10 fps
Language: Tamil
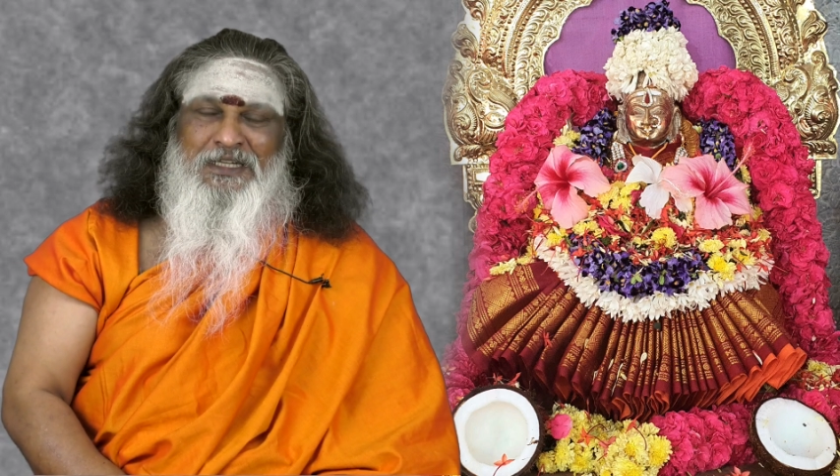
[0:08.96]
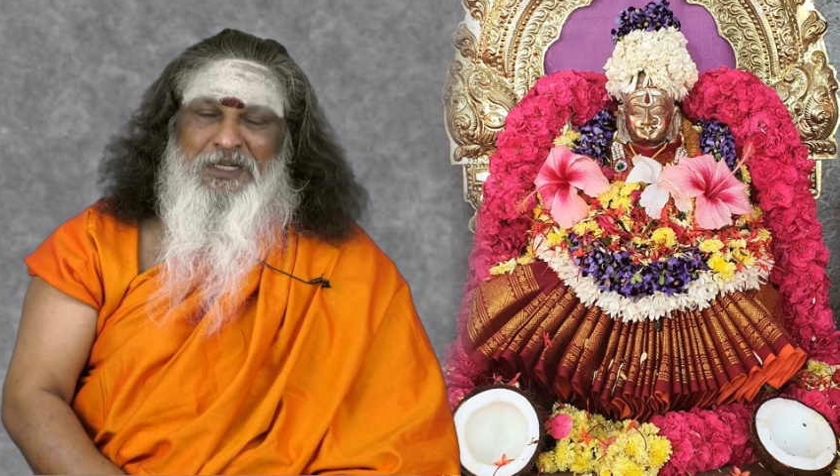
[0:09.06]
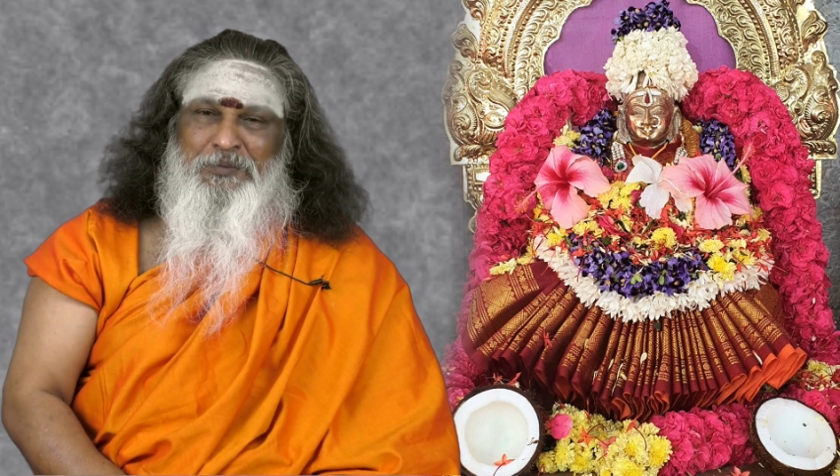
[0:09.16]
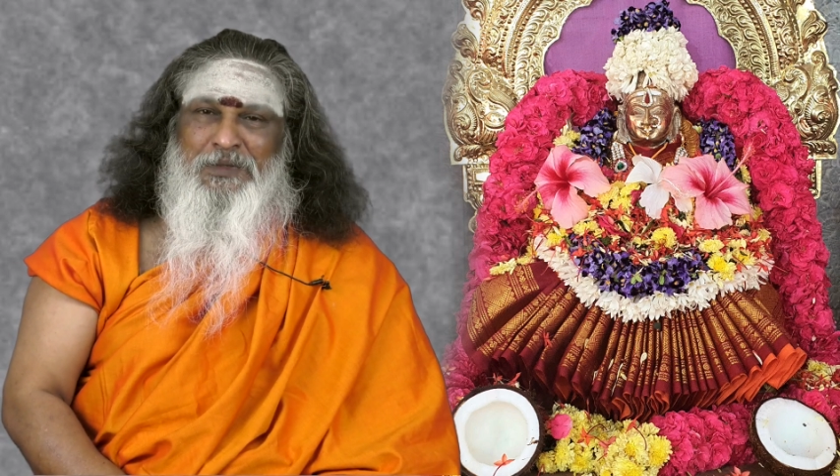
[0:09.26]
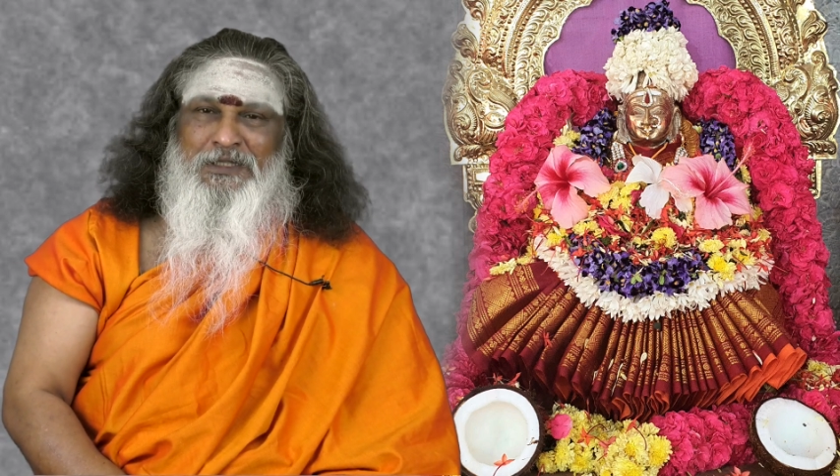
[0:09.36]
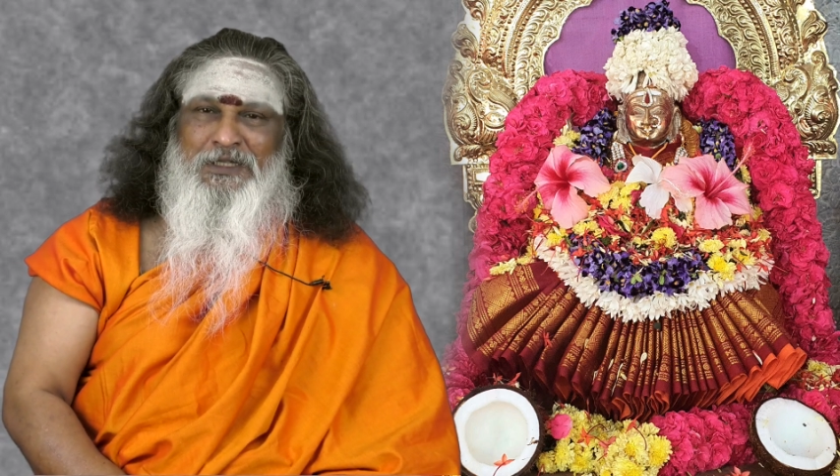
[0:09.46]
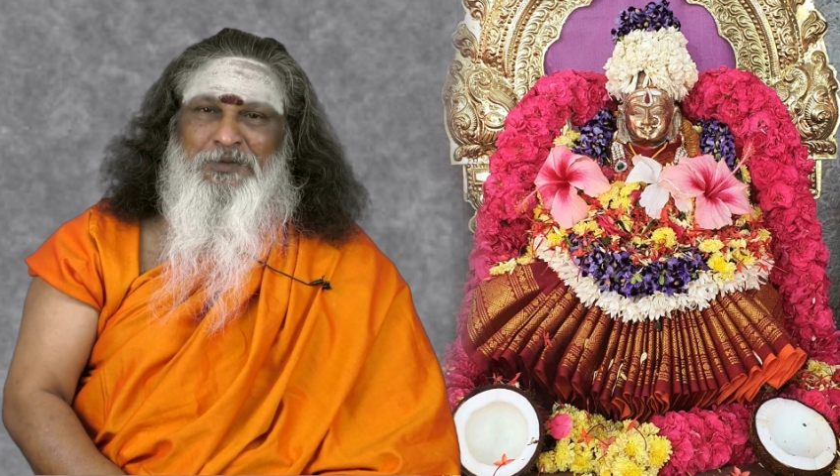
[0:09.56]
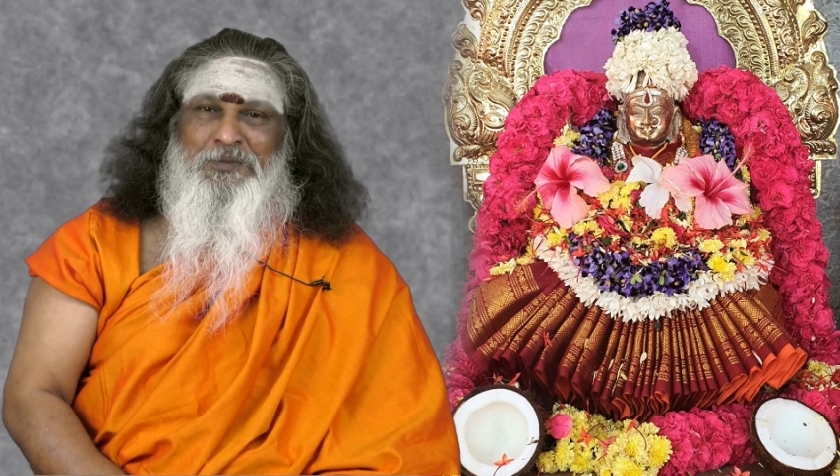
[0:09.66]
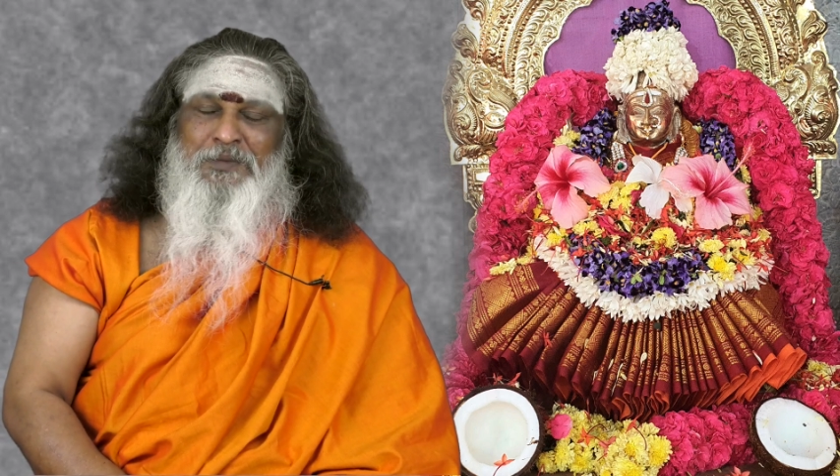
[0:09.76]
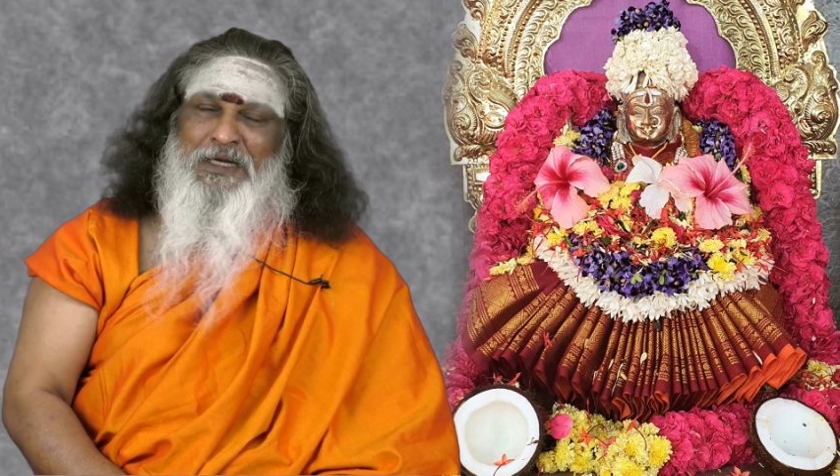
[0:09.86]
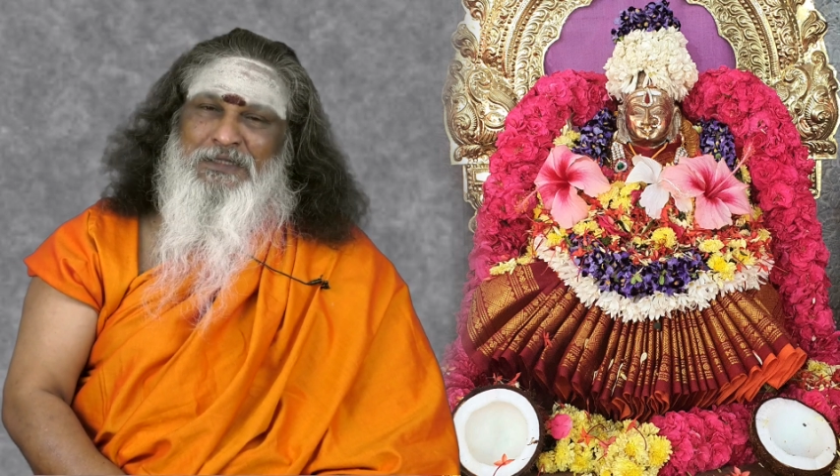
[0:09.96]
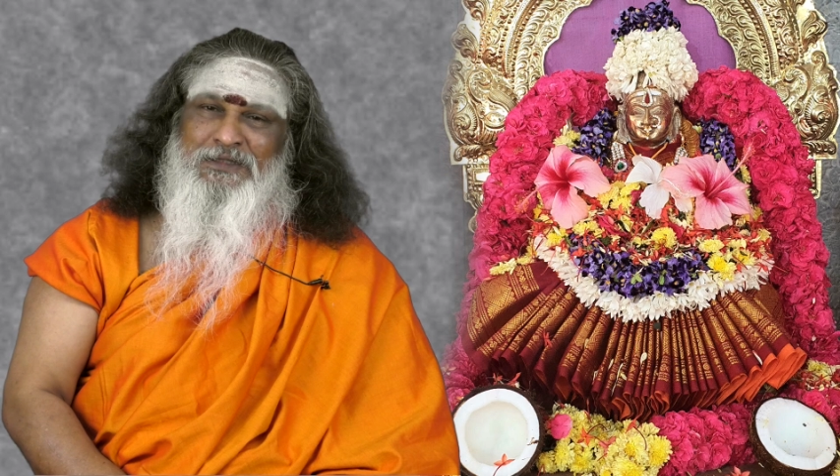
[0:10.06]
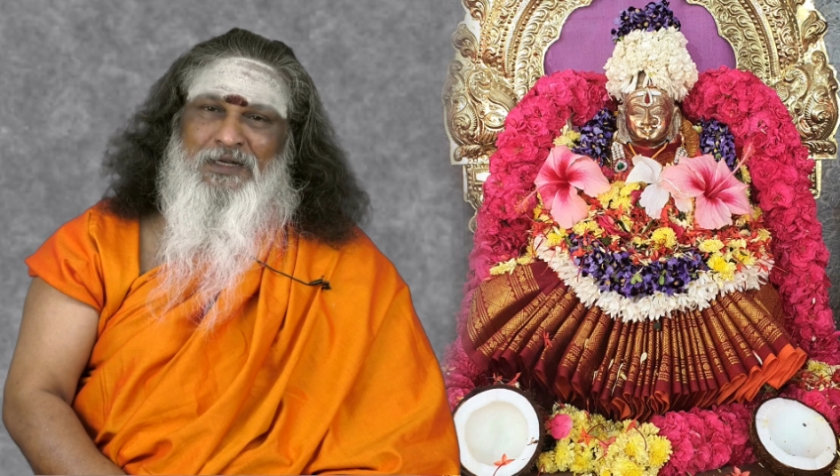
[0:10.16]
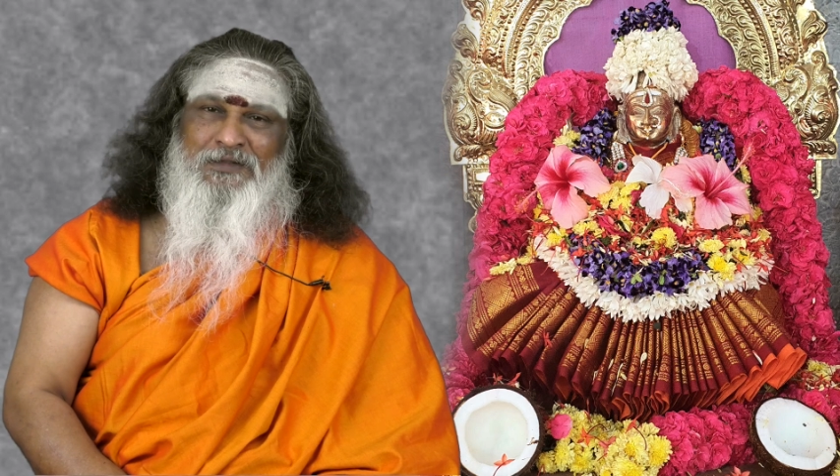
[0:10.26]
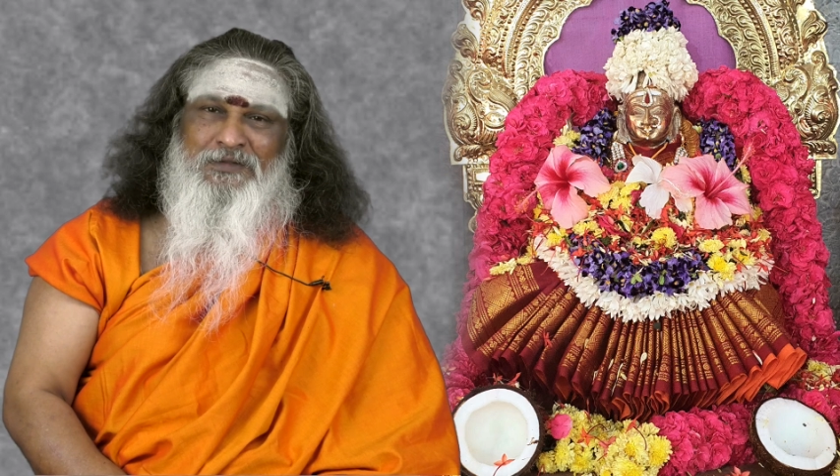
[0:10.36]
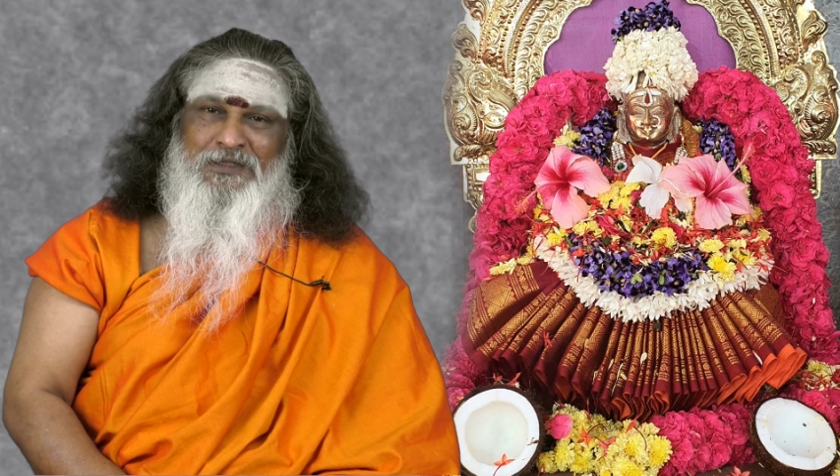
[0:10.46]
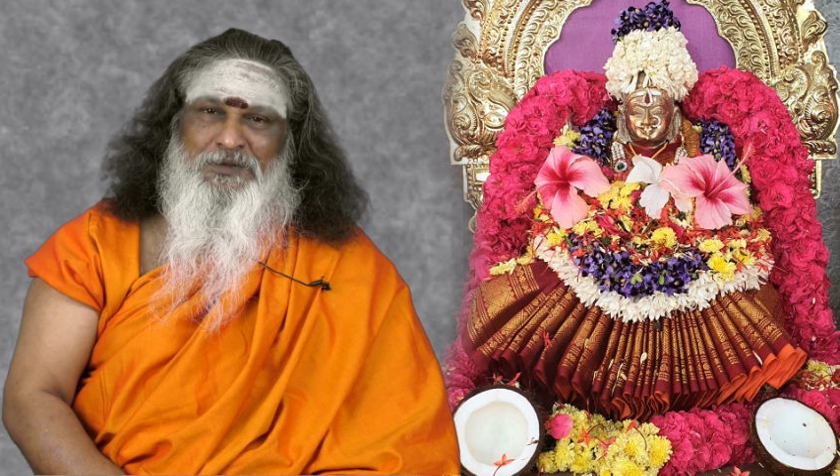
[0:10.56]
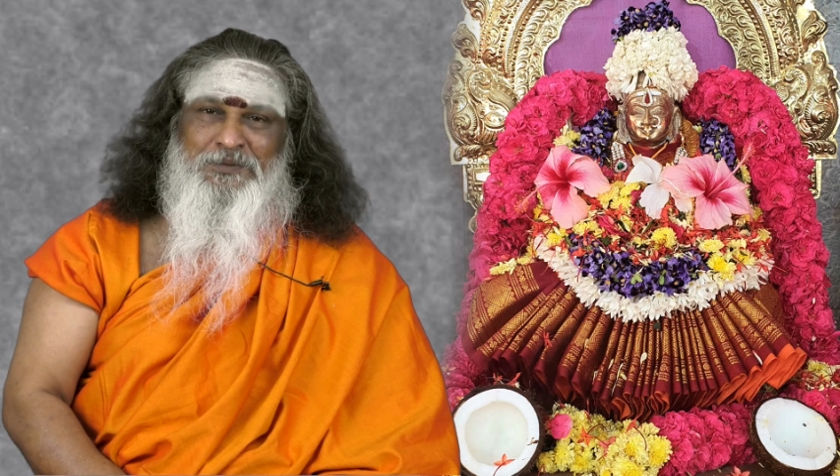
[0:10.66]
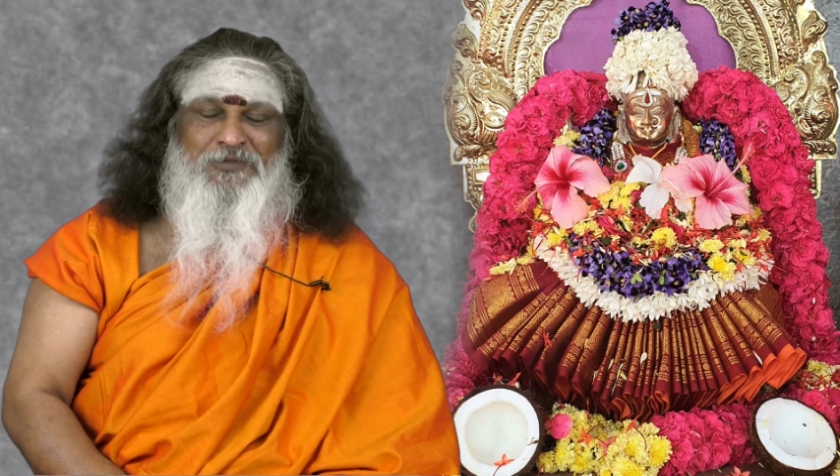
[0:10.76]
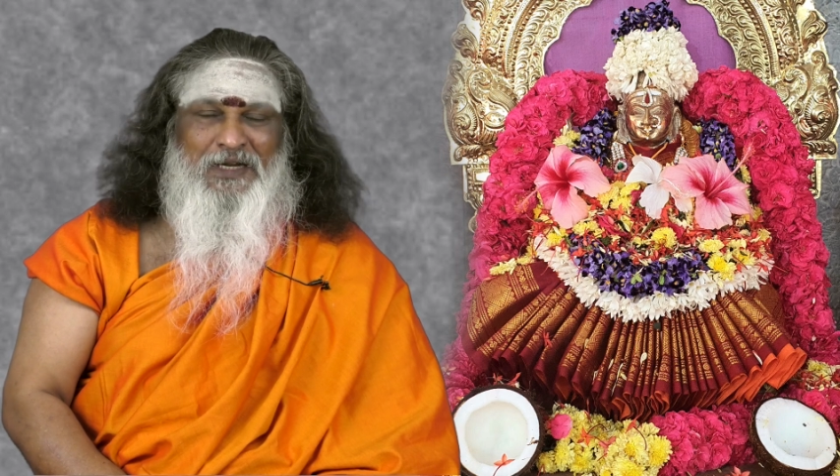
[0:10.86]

நிம்மதியும் மனச்சாந்தியும்